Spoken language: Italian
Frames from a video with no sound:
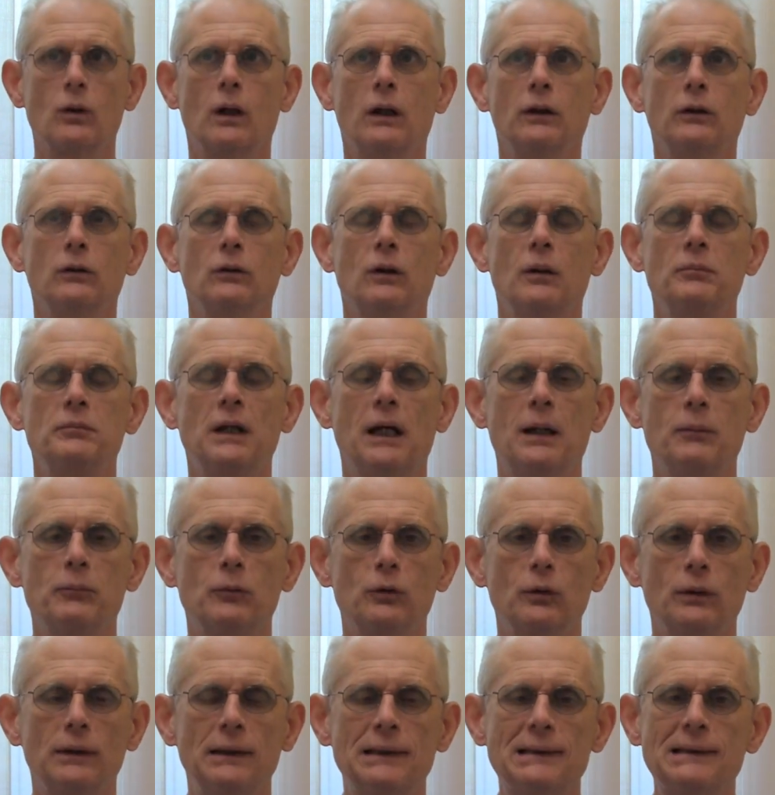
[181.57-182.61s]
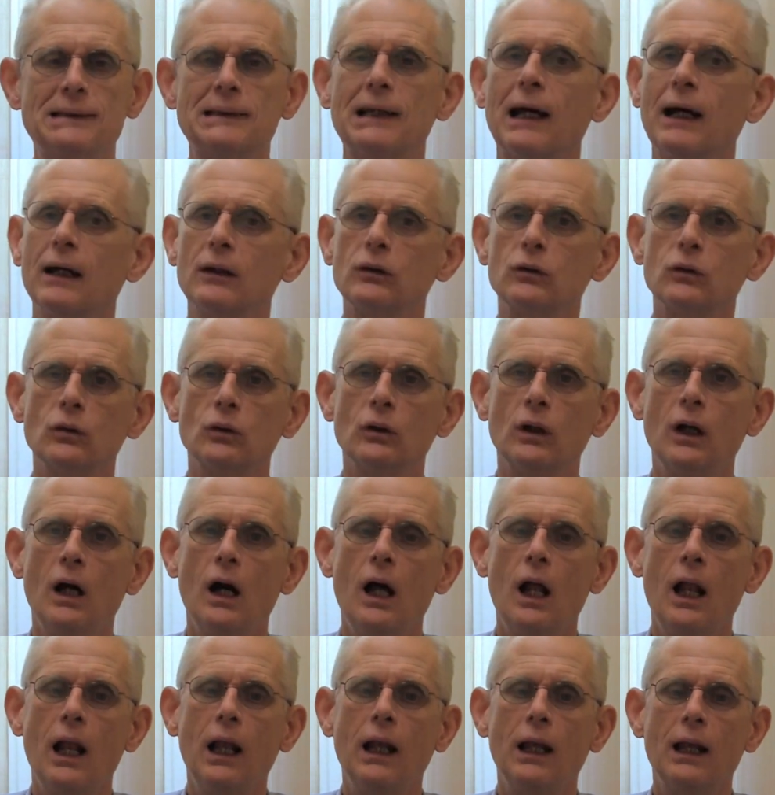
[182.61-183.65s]
quando abbiamo iniziato
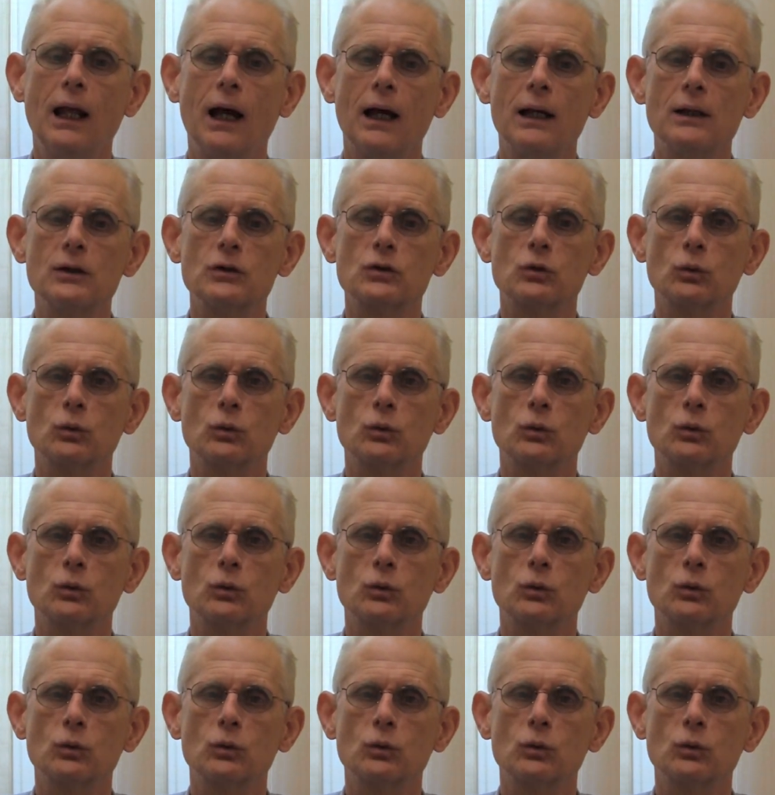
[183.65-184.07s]
la